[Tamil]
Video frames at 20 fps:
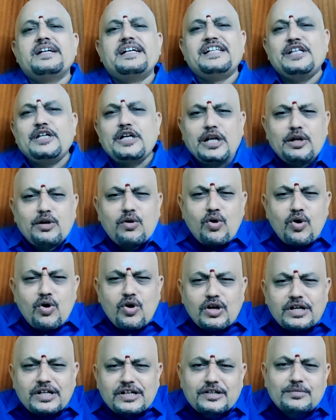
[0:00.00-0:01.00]
இது
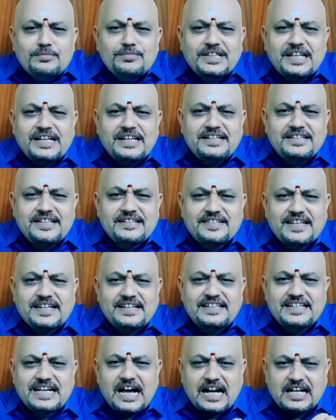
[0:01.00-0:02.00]
எல்லோருக்கும் தெரிந்த
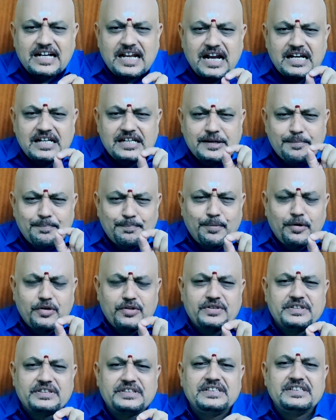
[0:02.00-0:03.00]
செய்தி ஆனால்
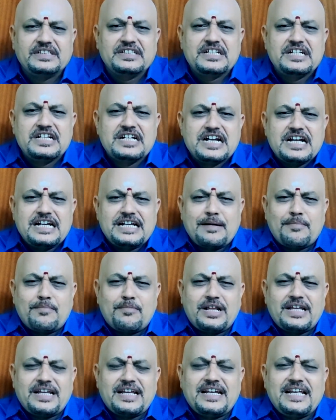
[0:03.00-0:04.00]
இப்பொழுது
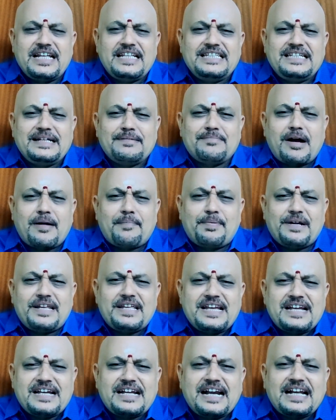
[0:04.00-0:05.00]
நம்முடைய நெஞ்சம்
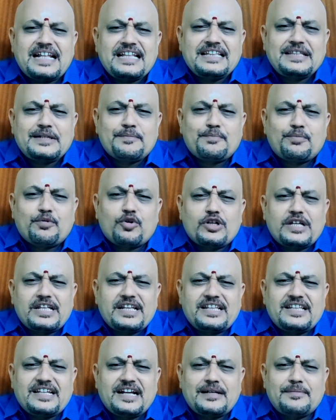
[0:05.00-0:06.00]
அப்படியே கனத்து
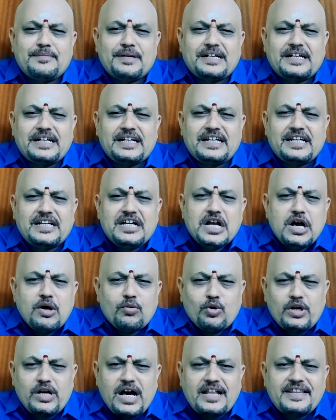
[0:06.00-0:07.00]
போகிறது நண்பர்களே
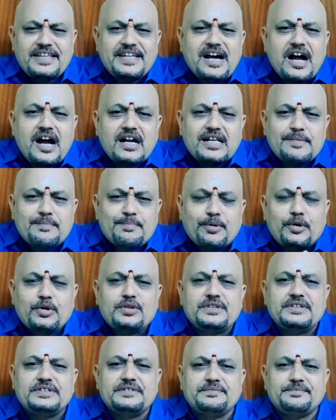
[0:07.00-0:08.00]
ஒரு அதிகாலை
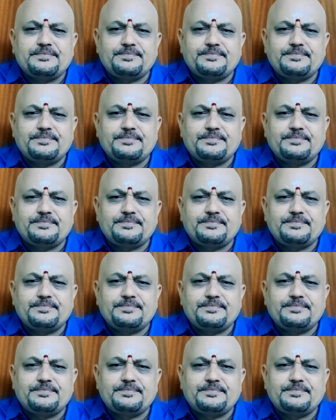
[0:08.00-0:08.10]
பொழுது